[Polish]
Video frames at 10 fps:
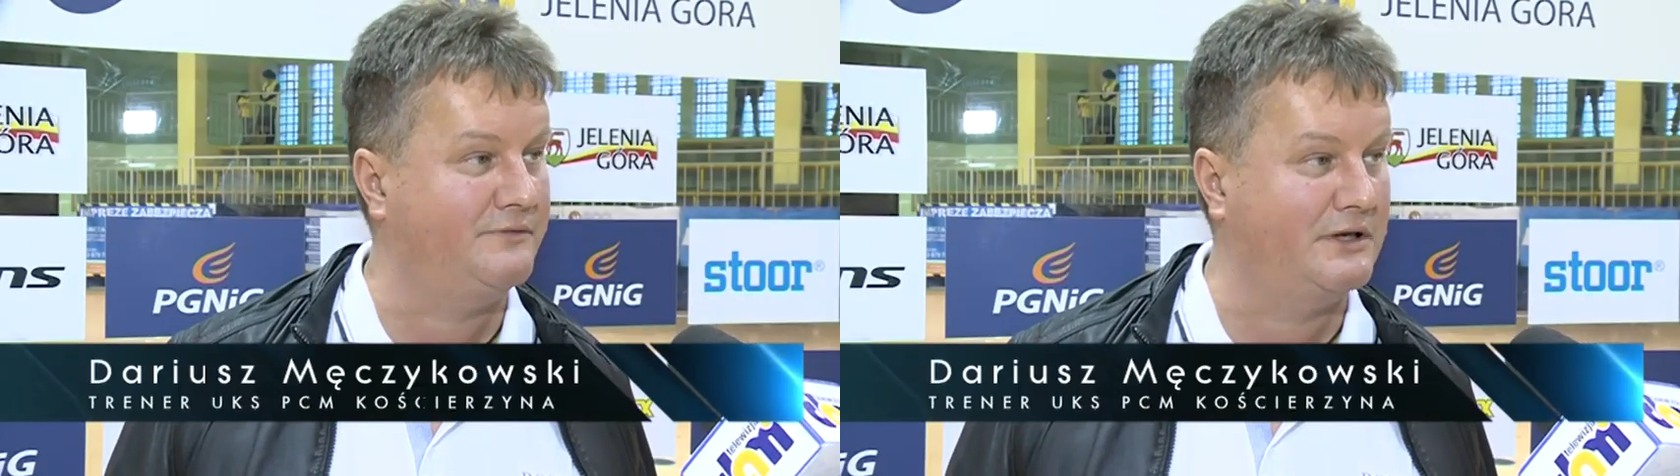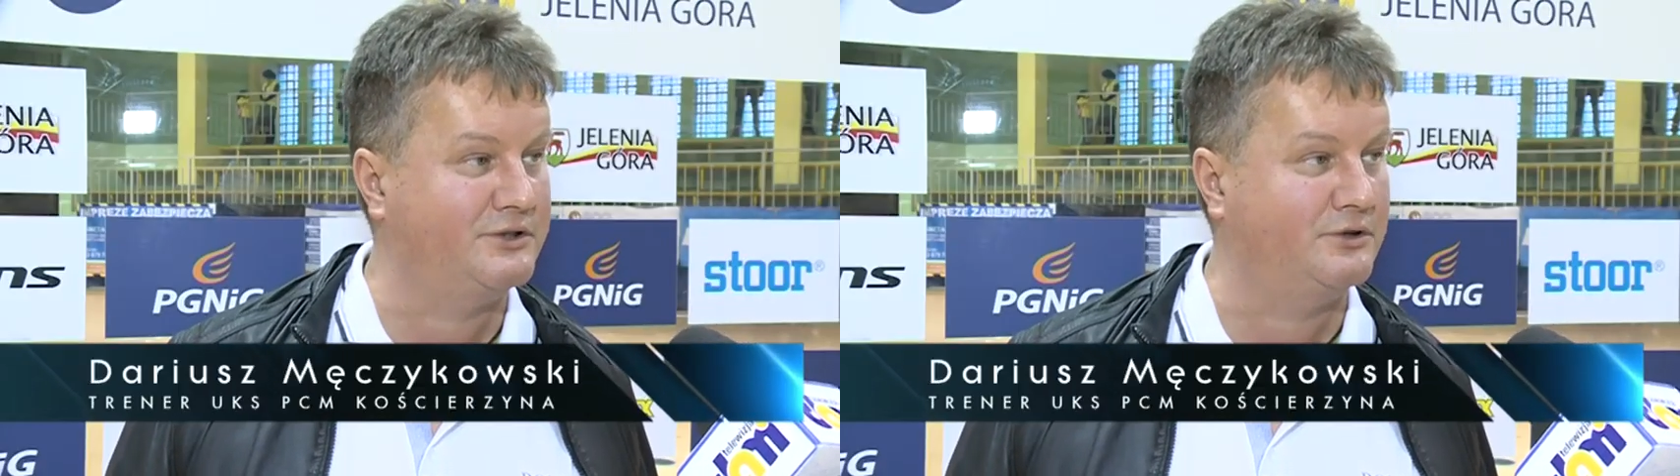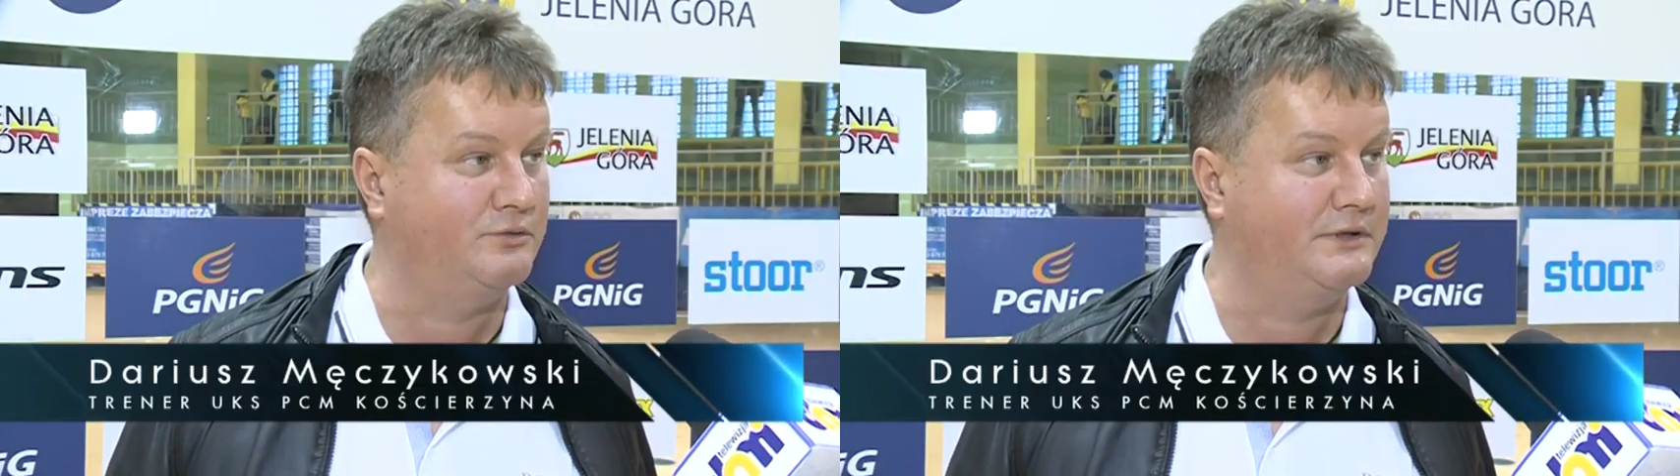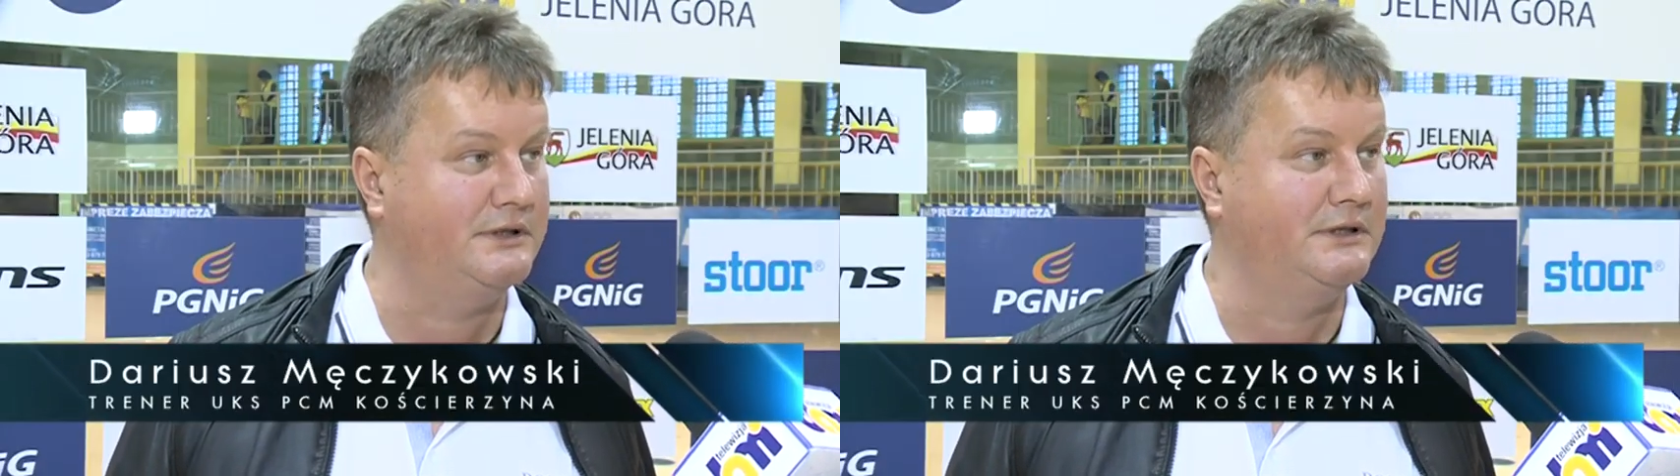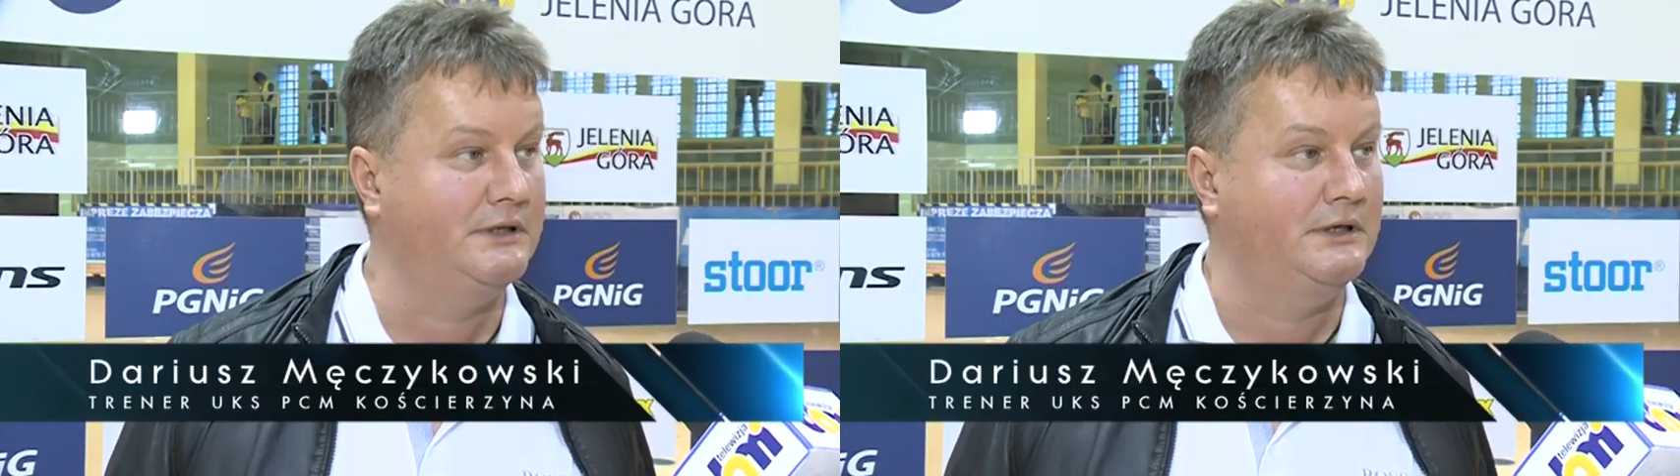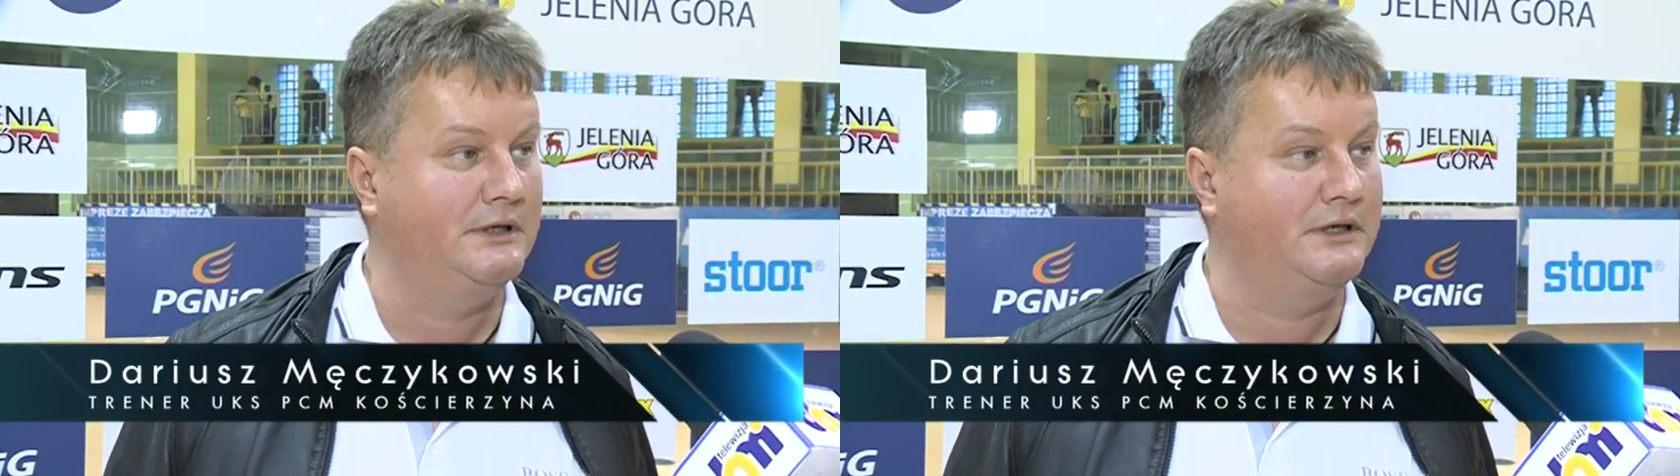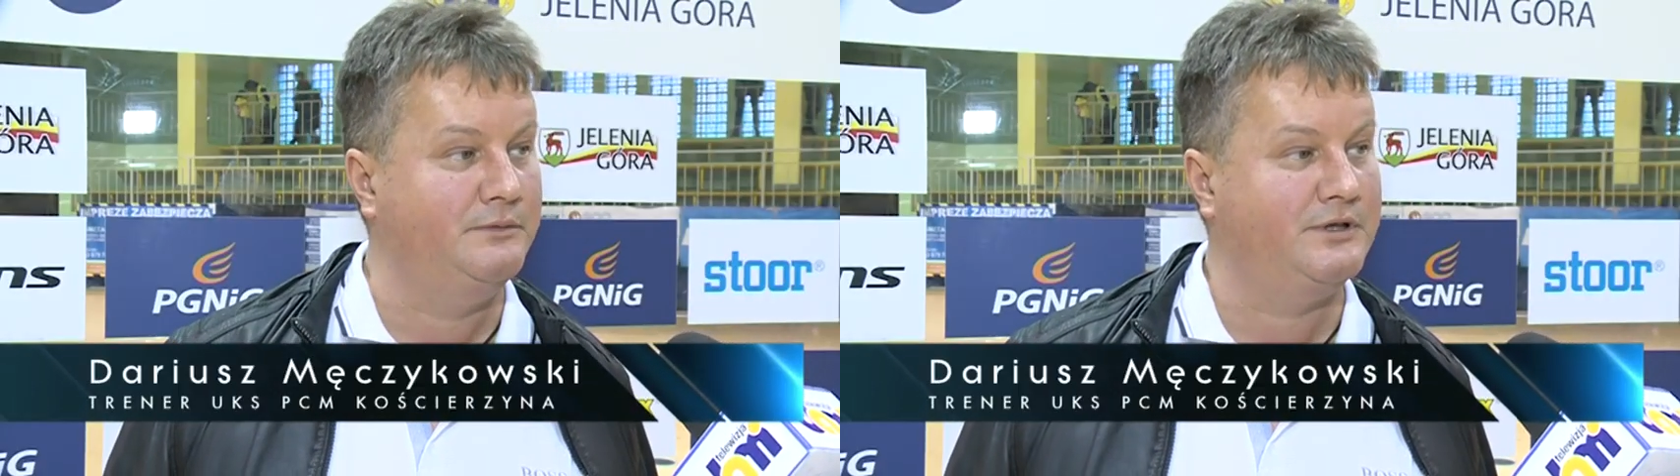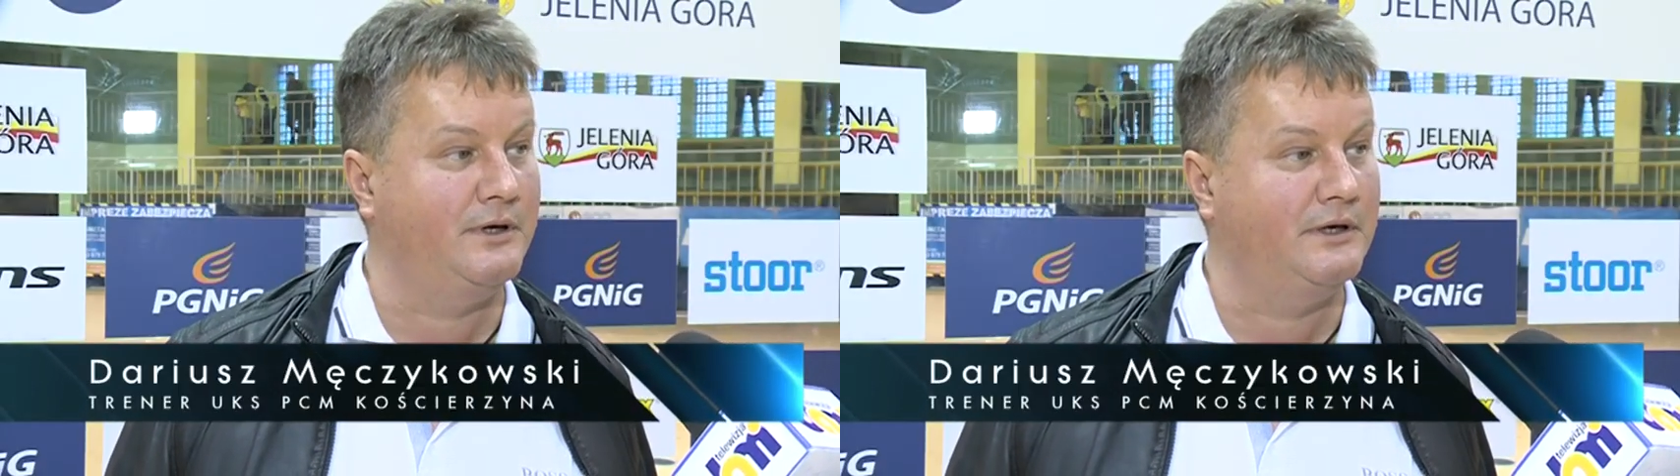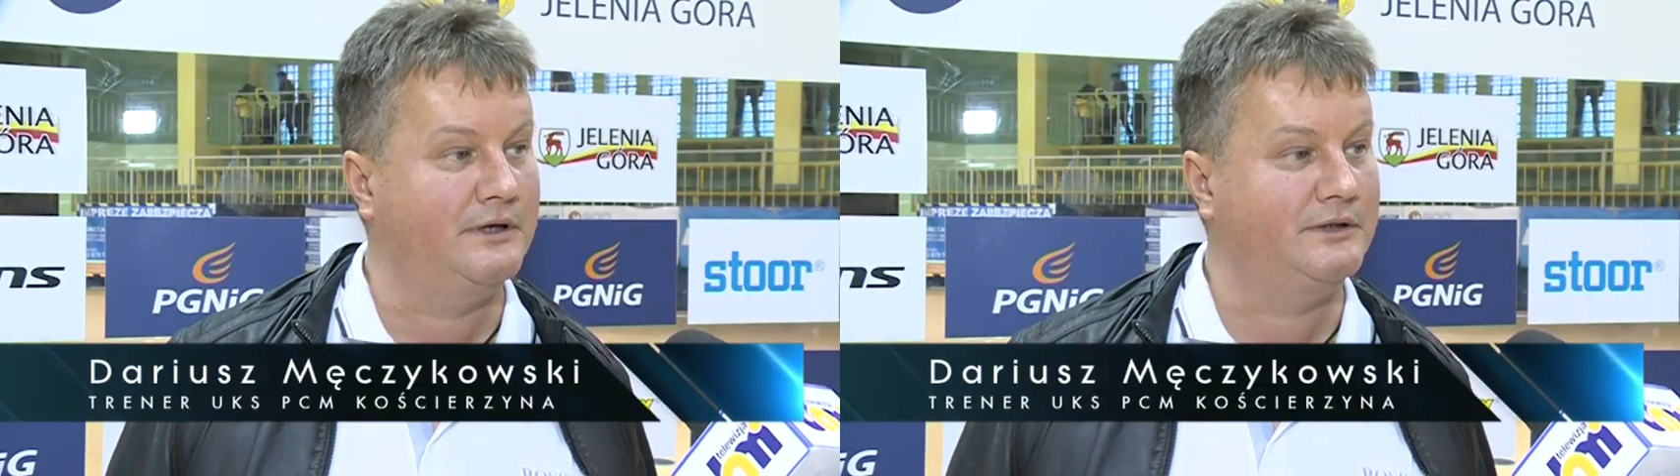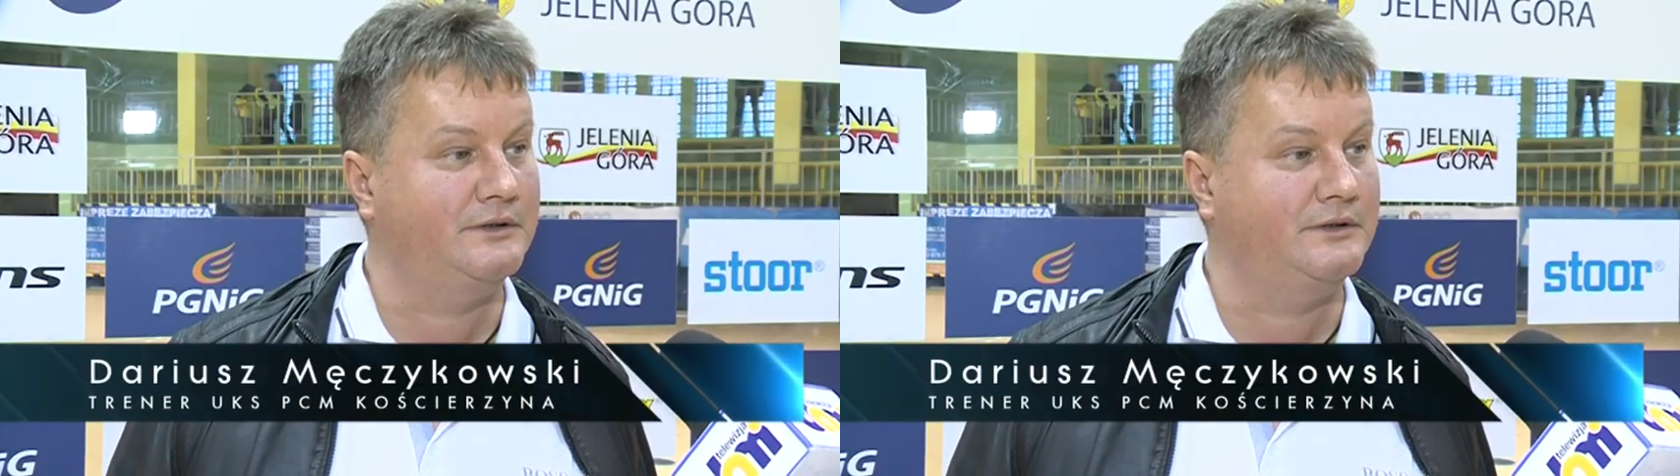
walczyły im się